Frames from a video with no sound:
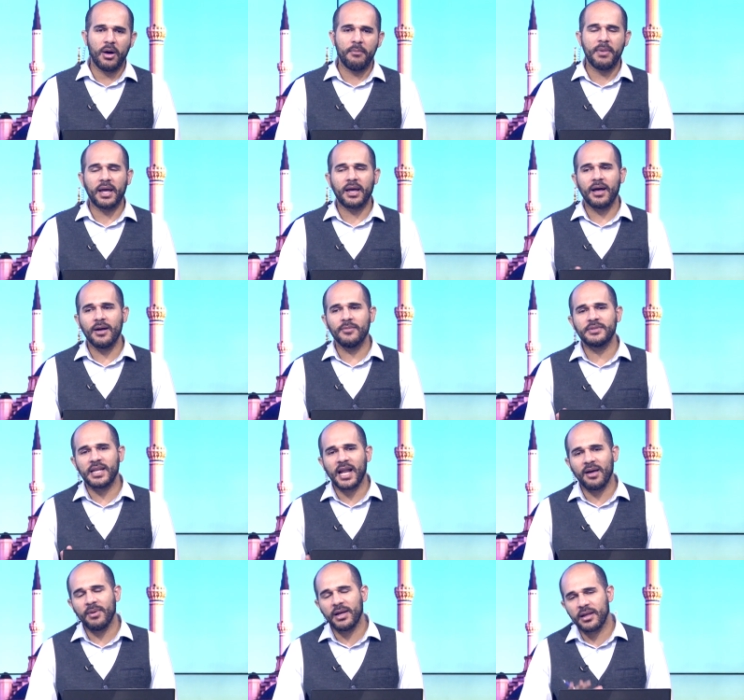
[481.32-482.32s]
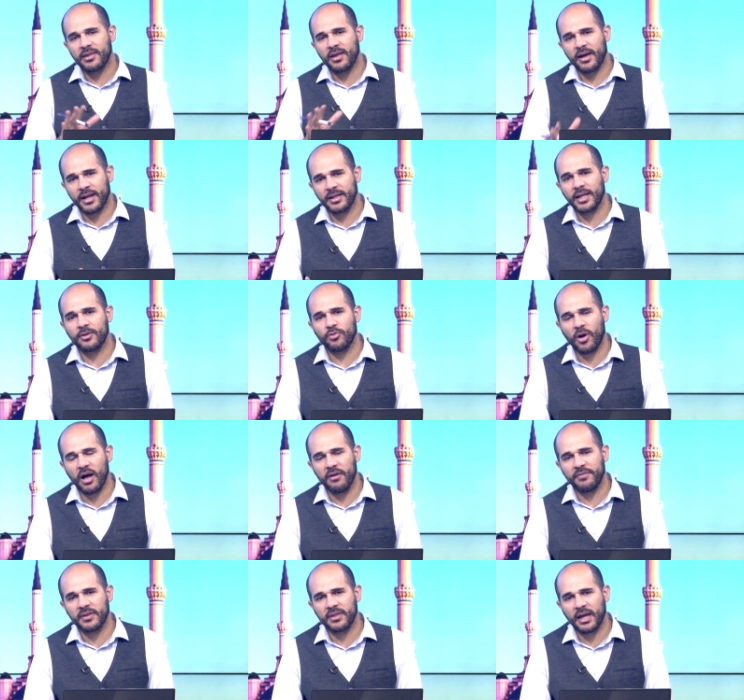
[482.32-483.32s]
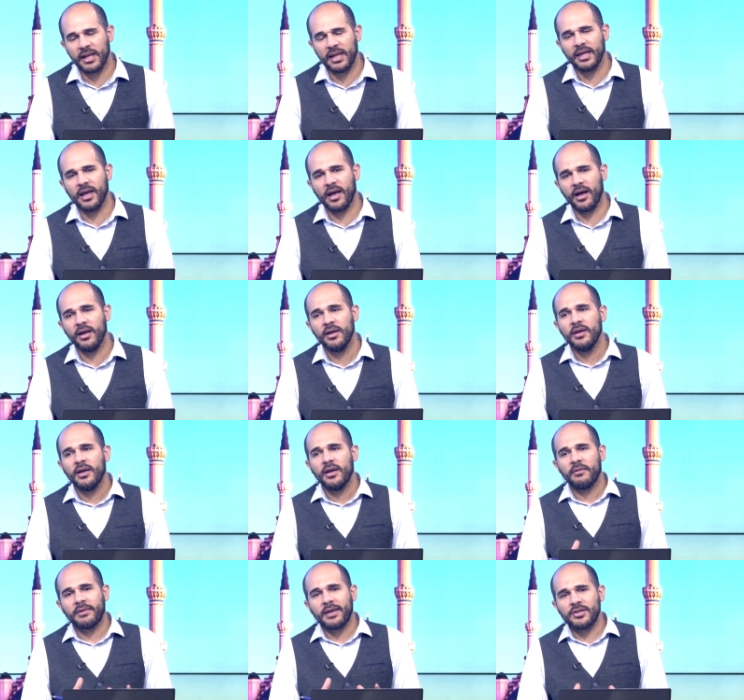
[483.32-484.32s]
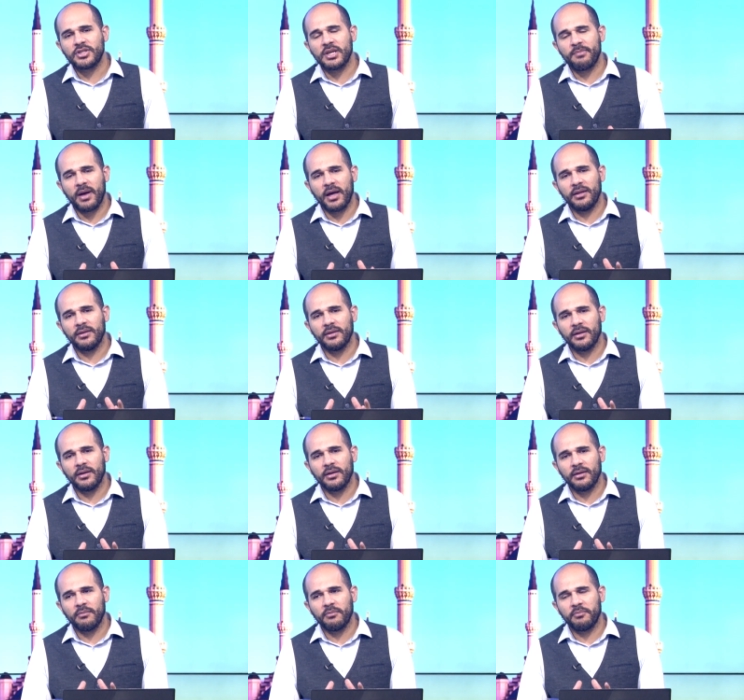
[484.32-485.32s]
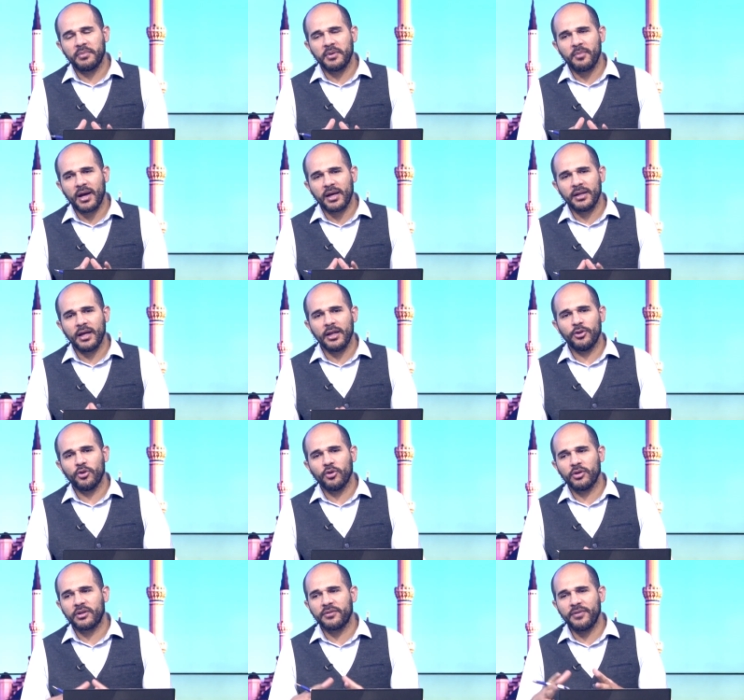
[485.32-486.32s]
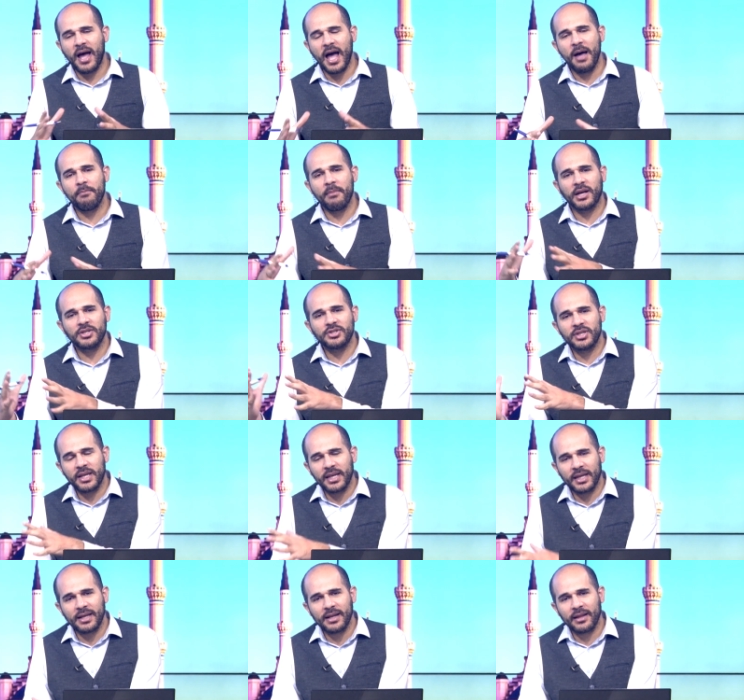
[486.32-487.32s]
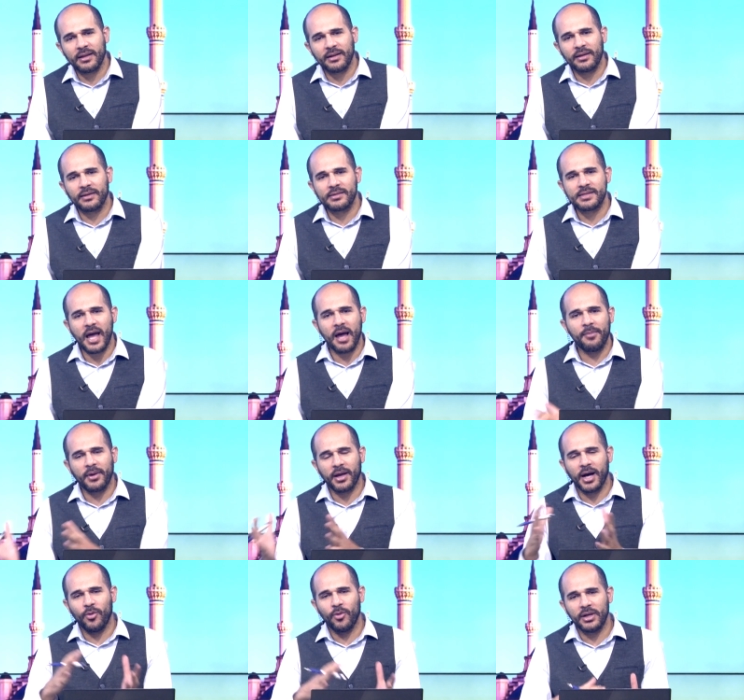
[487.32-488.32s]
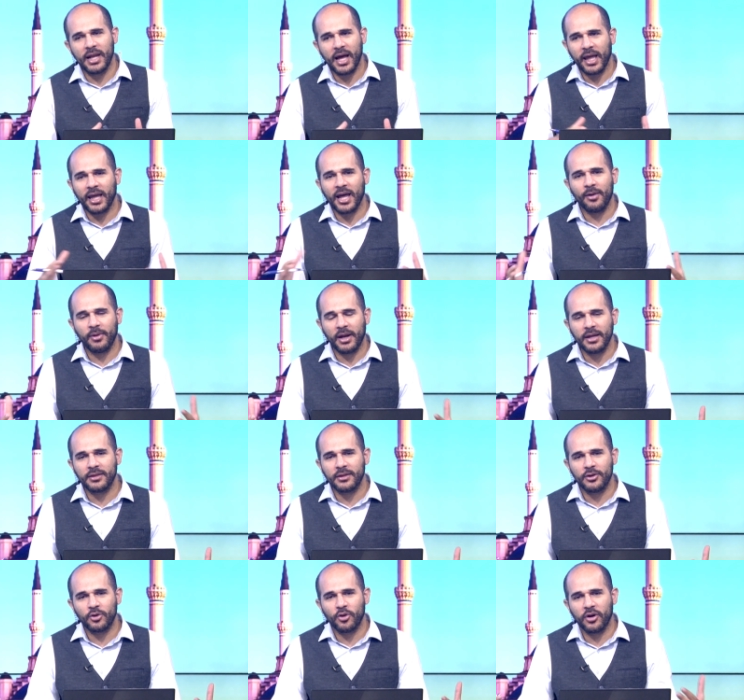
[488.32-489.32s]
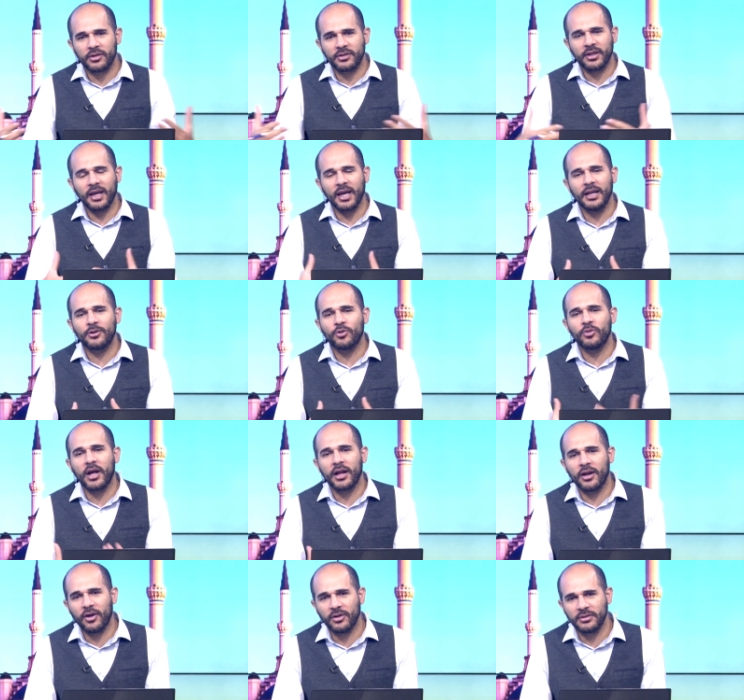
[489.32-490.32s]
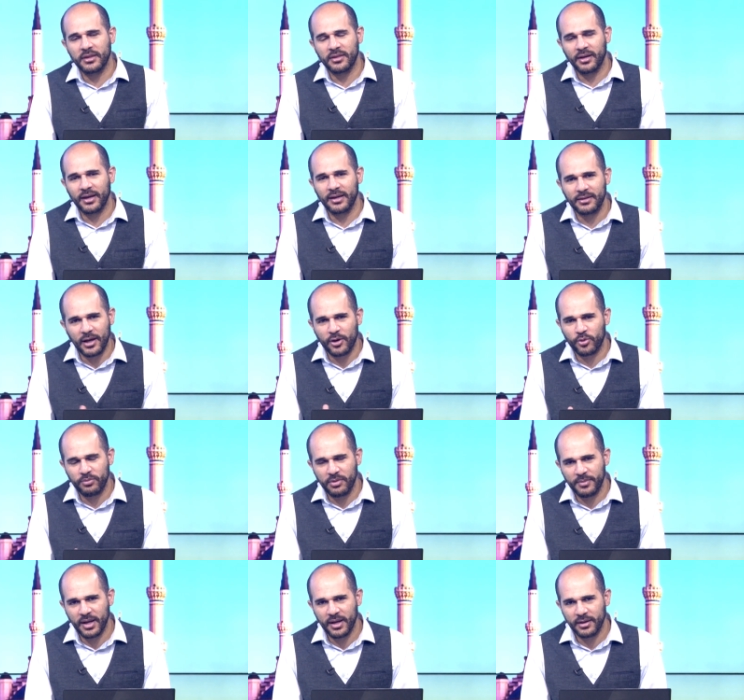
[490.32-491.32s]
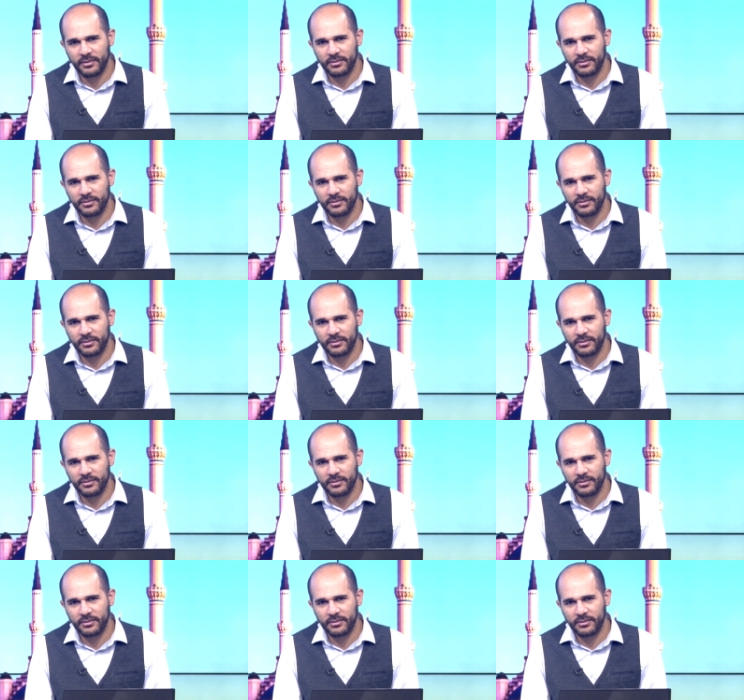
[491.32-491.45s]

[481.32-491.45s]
إيه. اما اقامه العمل اذا اردت ان احافظ عليها يجب نعم. ان بمعنى انه اتفاهم مع الشركه السابقه واللاحقه بحيث انه انتقل دون ان احدث انقطاع ربما